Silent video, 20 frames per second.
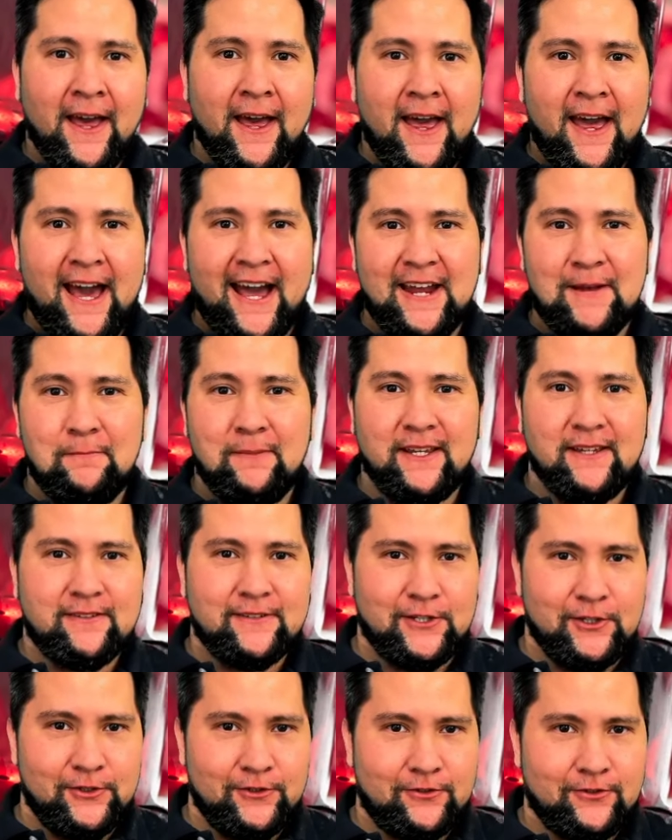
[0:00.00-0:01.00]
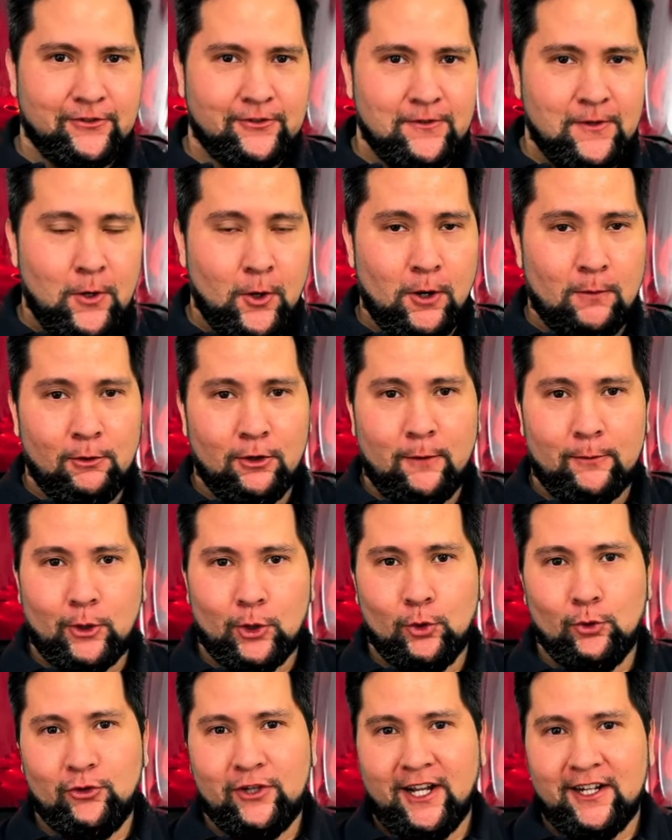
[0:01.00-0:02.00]
Hibiscus, o como lo
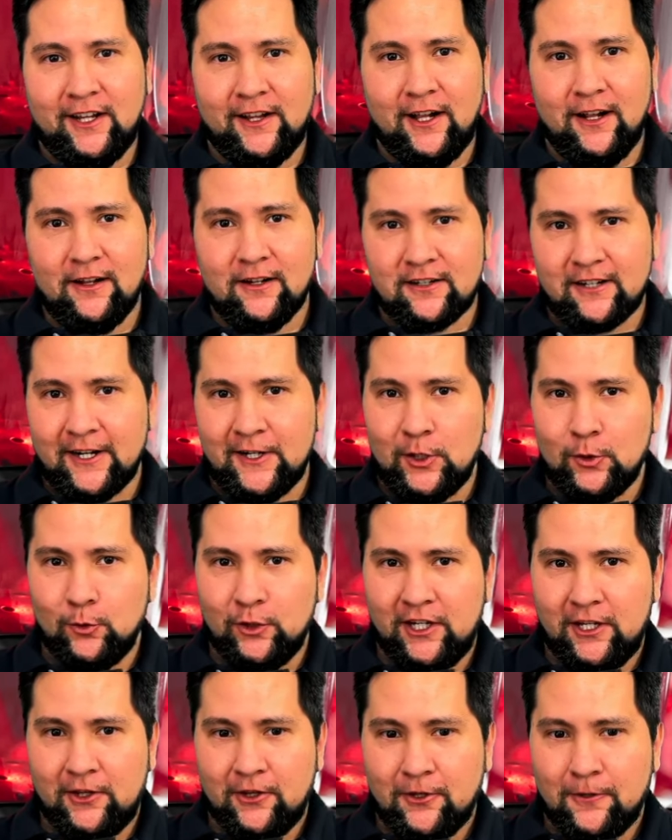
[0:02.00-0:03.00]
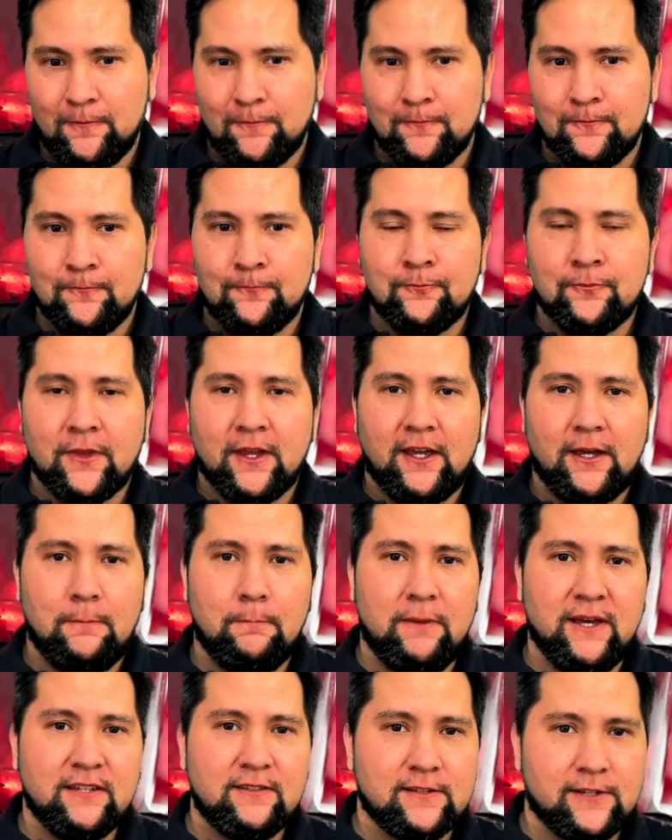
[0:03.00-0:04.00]
pronuncian en el Reino Unido,
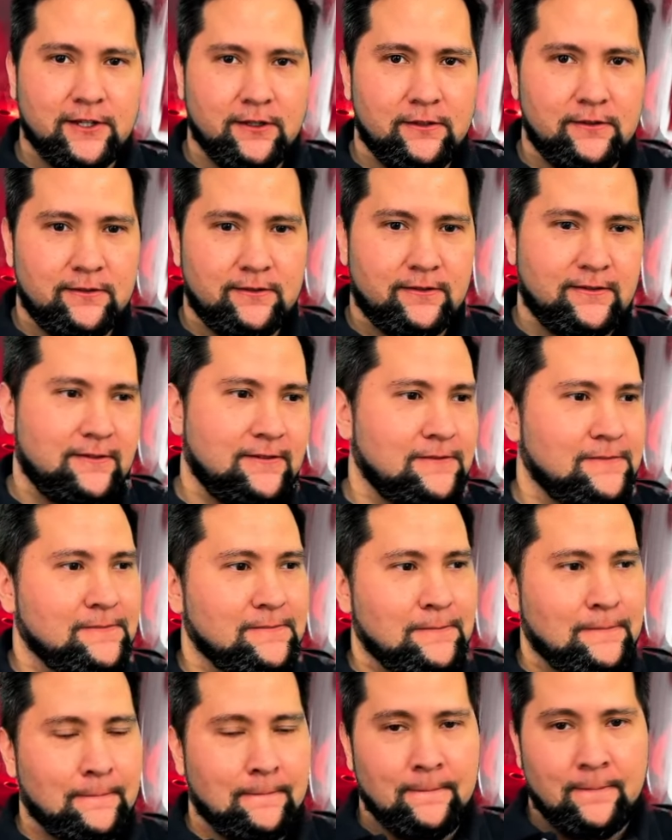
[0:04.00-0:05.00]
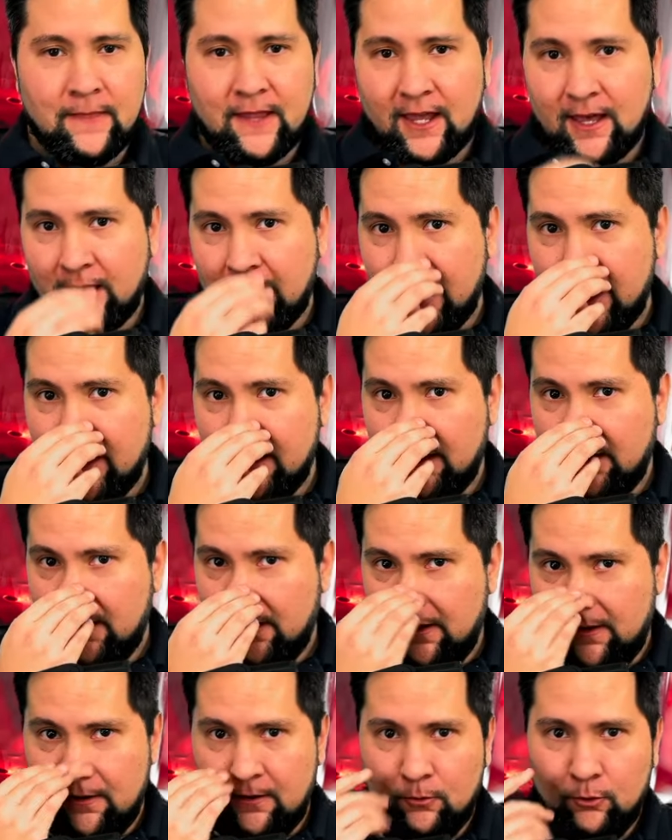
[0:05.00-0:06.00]
hibiscus.
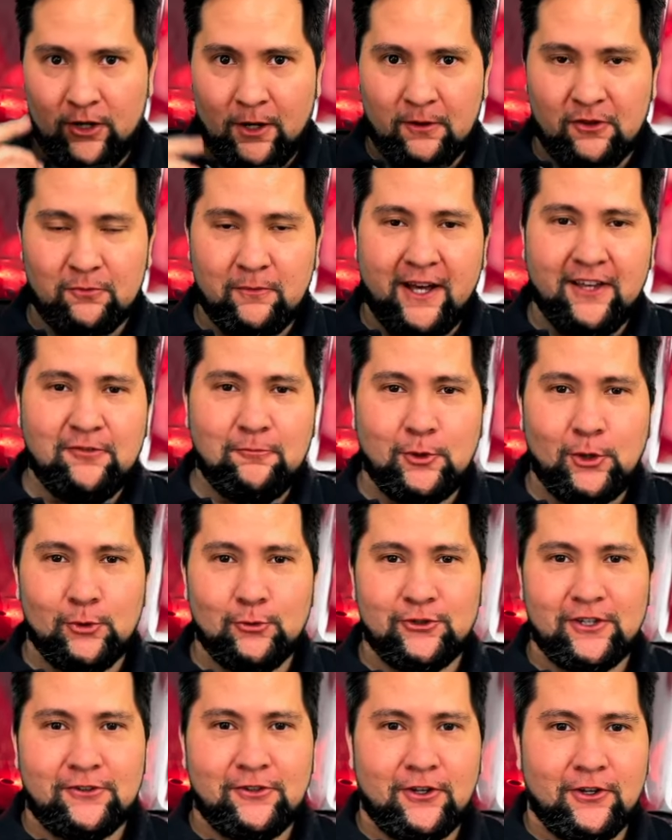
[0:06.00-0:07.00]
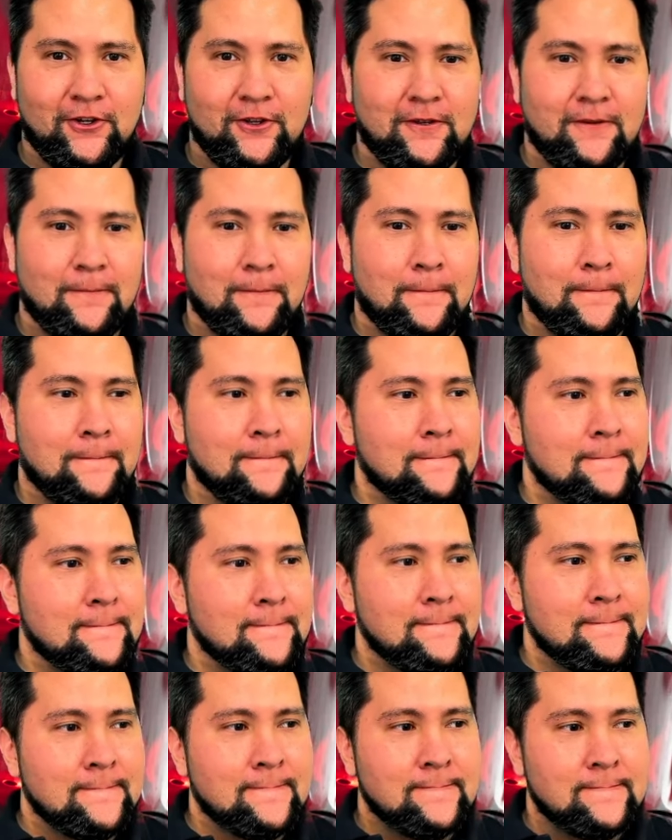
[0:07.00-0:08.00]
Una vez más, pronunciación.
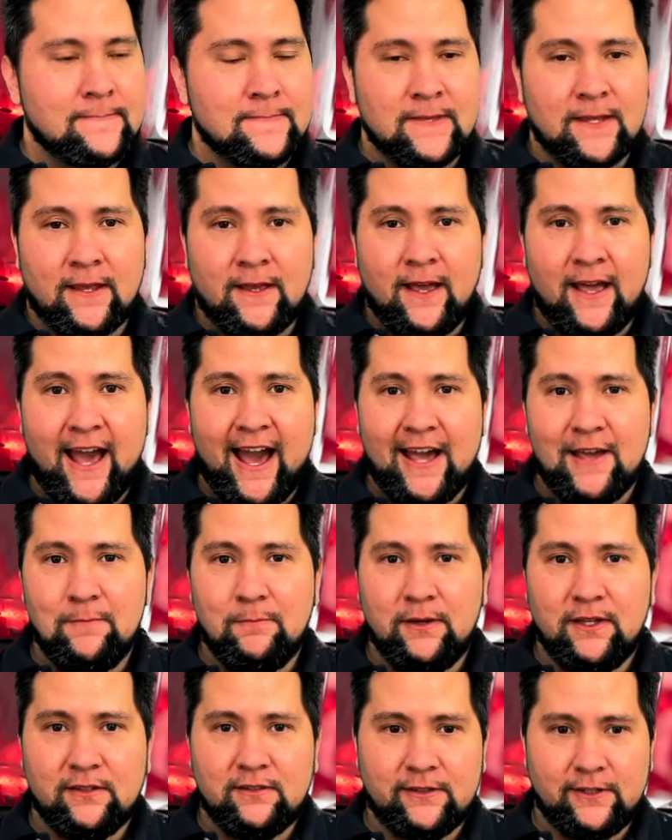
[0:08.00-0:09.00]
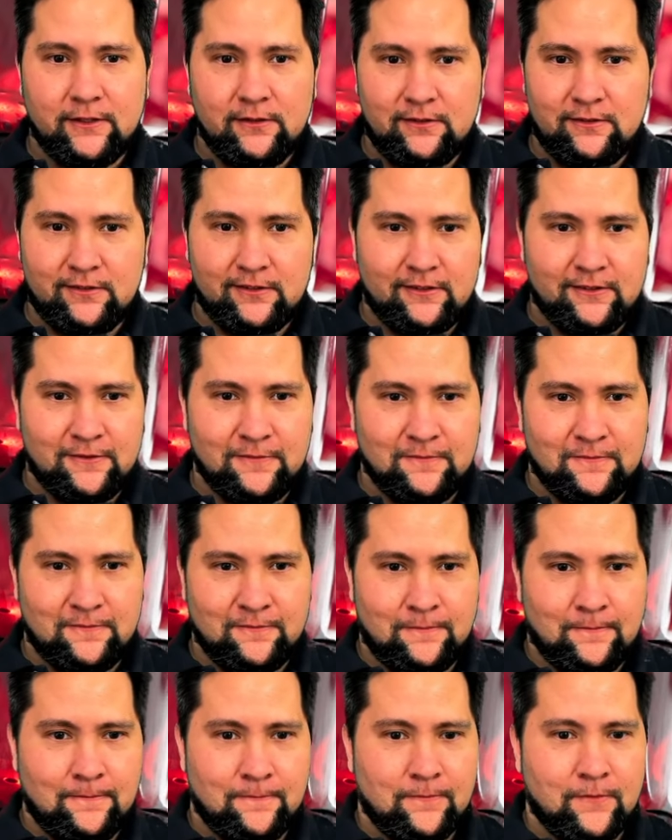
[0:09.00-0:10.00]
Hibiscus.
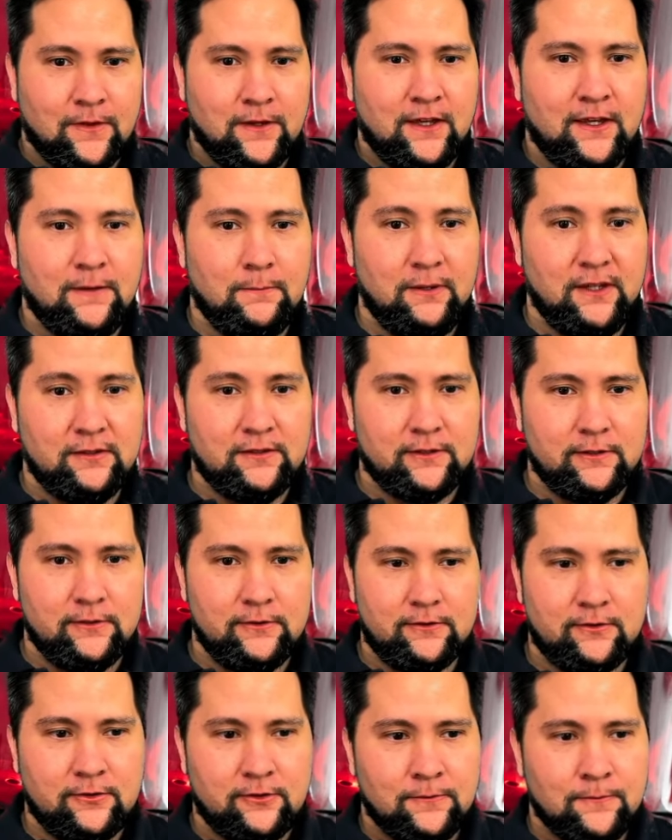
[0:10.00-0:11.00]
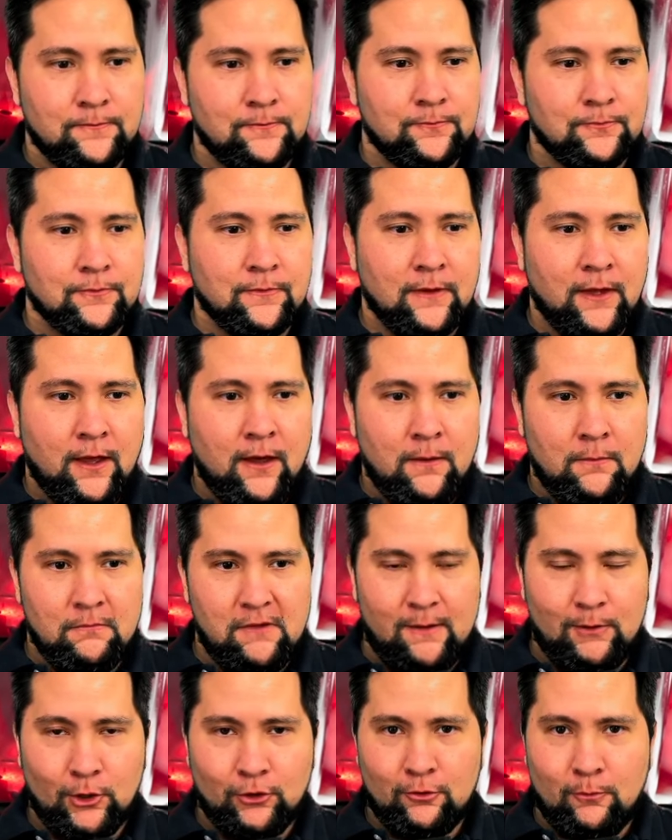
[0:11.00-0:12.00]
Hibiscus.
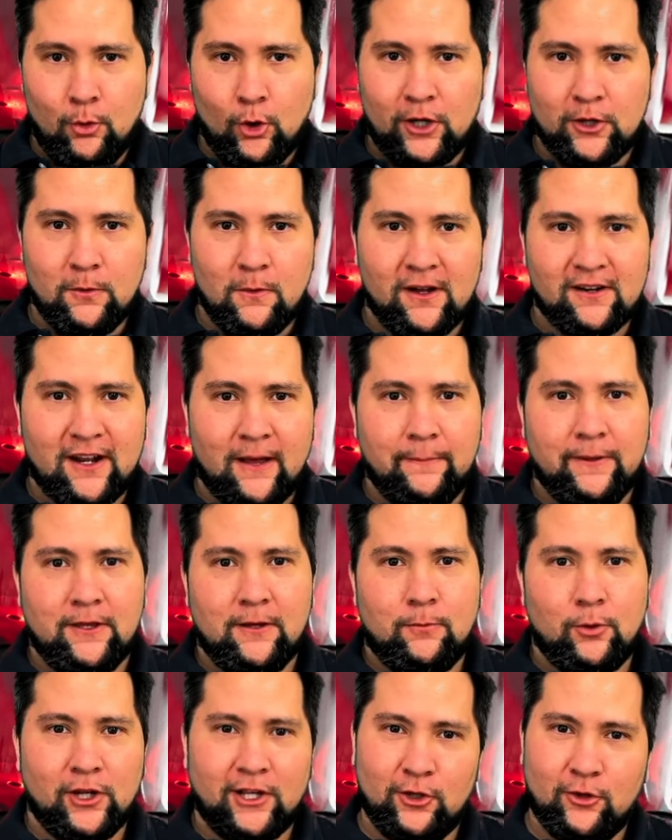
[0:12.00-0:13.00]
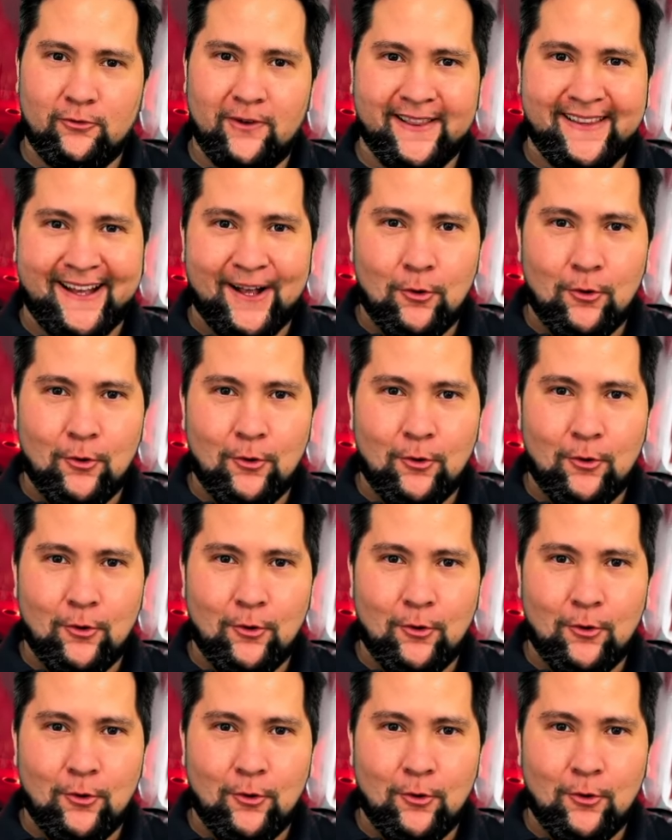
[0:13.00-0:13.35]
Vámonos un poquito más rápido porque nos faltan